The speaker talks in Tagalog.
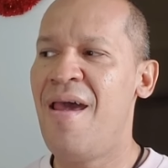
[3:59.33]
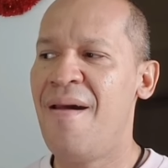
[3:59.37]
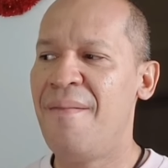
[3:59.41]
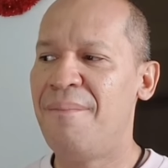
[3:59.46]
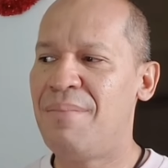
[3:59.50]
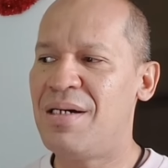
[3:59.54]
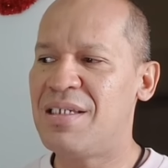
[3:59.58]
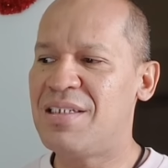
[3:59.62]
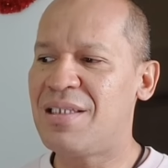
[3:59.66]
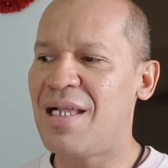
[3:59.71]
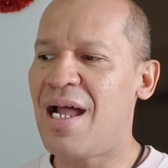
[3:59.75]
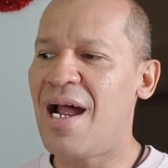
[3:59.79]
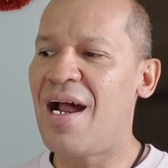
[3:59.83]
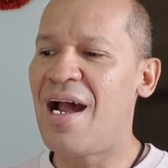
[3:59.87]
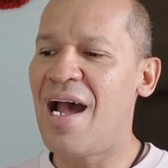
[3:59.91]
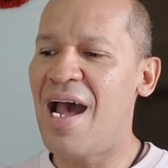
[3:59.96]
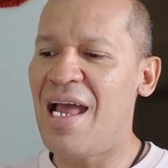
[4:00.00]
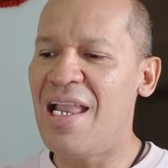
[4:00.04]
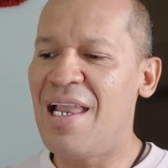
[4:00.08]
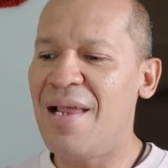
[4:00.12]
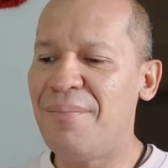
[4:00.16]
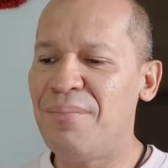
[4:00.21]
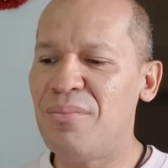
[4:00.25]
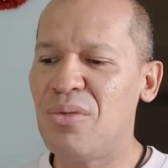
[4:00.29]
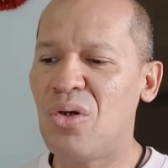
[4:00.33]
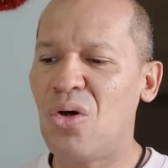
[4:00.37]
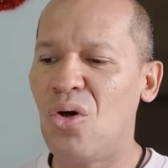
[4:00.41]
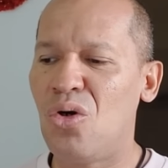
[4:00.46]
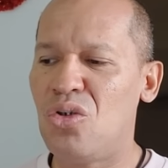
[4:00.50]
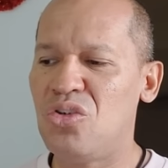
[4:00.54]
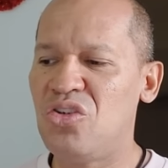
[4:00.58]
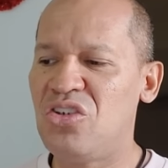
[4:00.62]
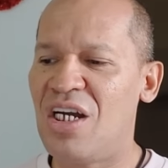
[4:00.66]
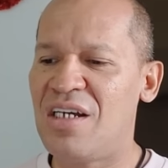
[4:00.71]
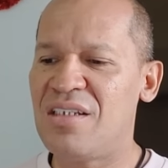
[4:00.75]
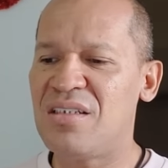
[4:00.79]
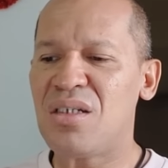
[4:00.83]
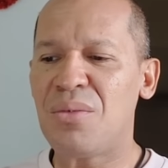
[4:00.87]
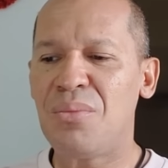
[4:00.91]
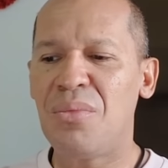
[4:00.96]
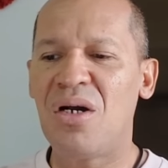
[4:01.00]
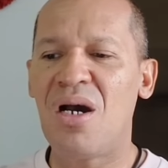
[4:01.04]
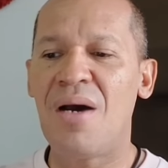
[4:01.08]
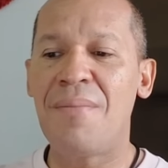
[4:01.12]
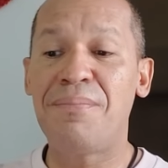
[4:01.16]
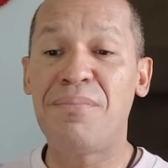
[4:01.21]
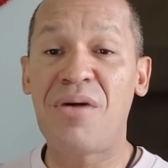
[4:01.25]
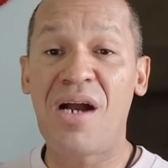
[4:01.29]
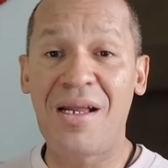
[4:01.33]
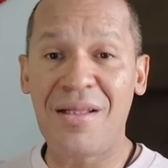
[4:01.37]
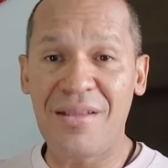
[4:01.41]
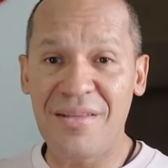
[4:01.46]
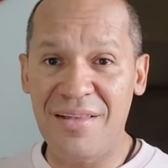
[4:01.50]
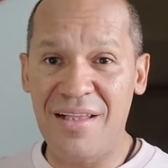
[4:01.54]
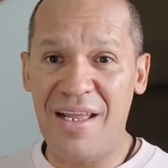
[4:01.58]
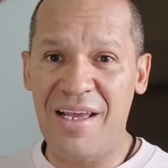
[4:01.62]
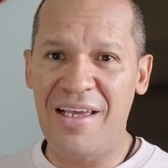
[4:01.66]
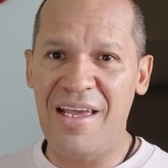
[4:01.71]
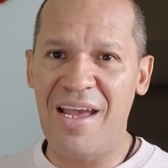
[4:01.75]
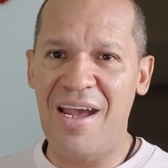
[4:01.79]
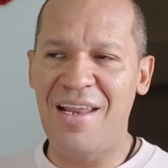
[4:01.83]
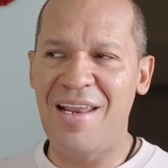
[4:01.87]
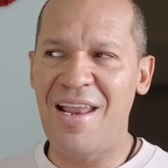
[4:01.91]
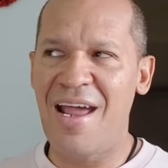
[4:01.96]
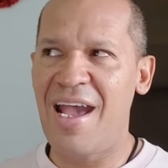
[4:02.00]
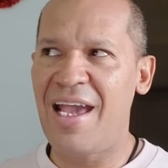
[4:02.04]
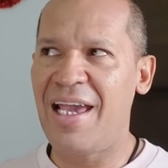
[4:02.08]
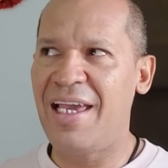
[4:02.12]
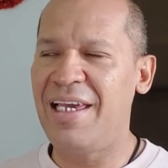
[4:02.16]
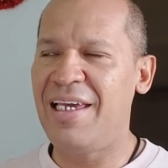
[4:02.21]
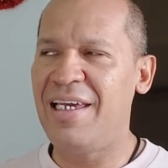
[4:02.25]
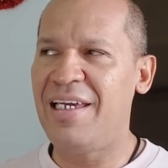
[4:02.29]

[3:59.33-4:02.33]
Basta ang alam ko dyan sa mga part na yan ay